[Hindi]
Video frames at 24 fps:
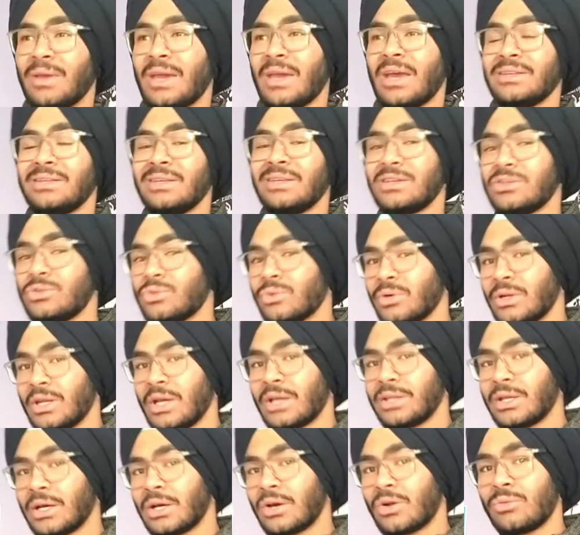कैसे
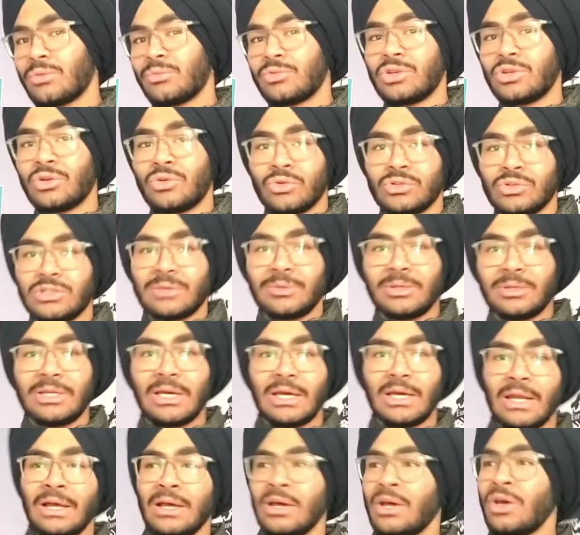शुक्रिया अदा करूँ मुझे खुद समझ
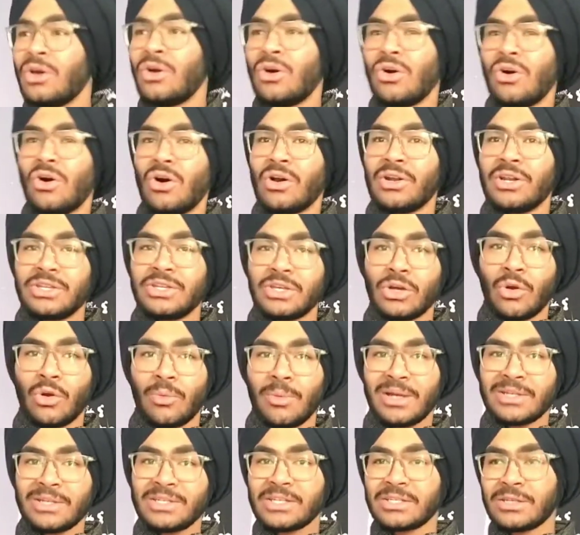नहीं आ रहा और नीचे
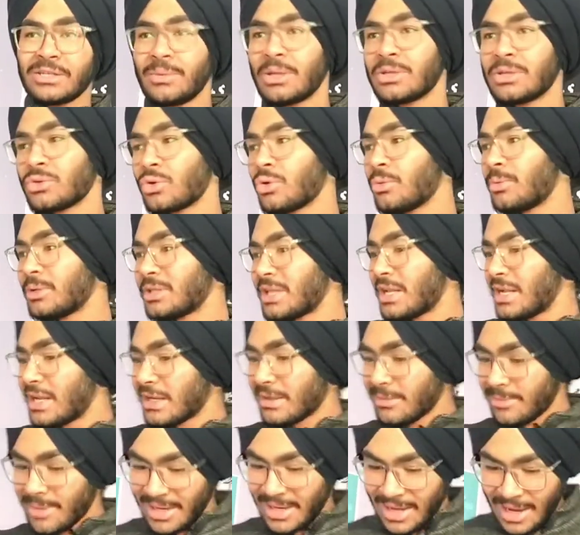कमेंट सेक्शन में ज़रूर
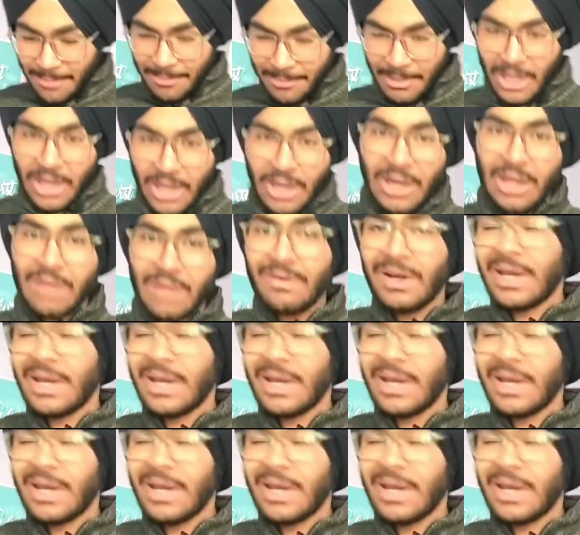बताना कि मैं यहाँ पे खड़ा